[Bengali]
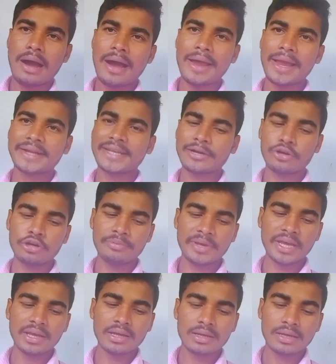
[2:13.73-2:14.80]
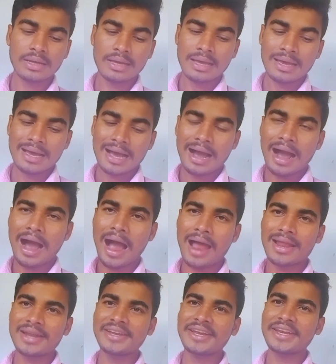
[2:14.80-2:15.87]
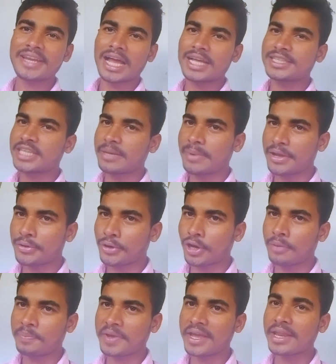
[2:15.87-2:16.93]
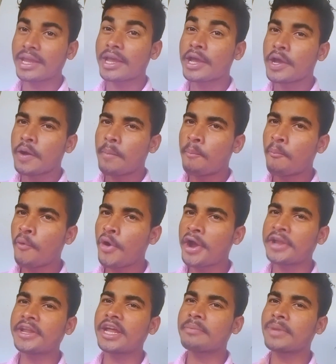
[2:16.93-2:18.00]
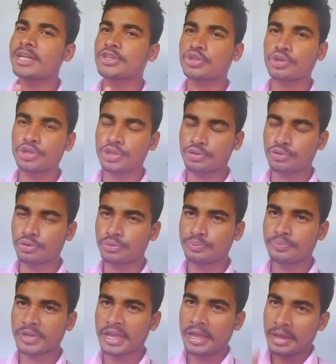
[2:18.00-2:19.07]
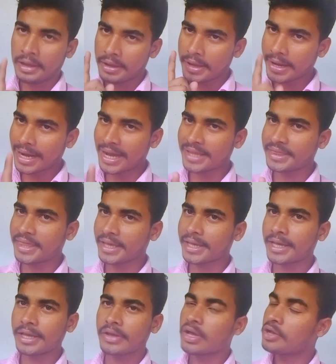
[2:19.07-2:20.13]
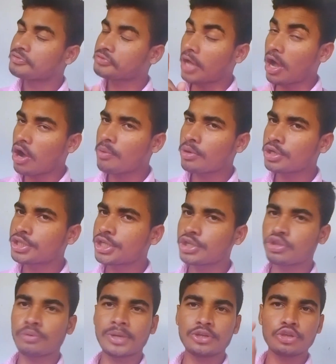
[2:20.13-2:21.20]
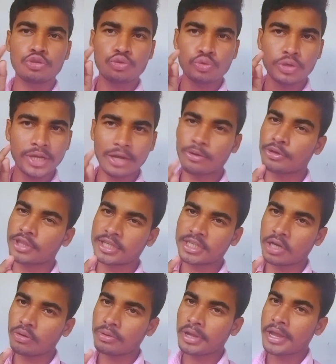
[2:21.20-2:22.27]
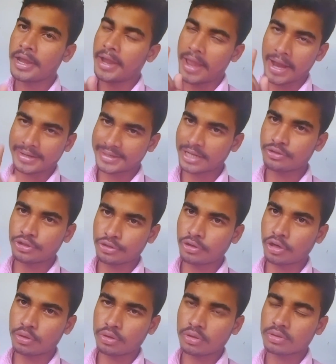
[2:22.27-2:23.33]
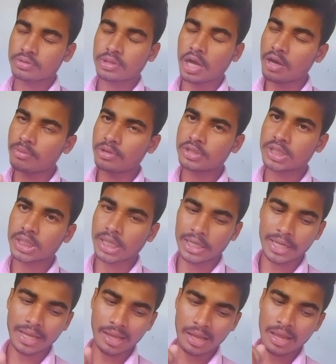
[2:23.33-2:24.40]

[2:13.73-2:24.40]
আর একটা করবে হারানের নাচ জামাই গল্পের ময়নার মাছ চরিত্র এখান থেকে তাও বলছি তোমরা যদি দুটো না করতে চাও একটাই যদি করো তাও বলছি তাহলে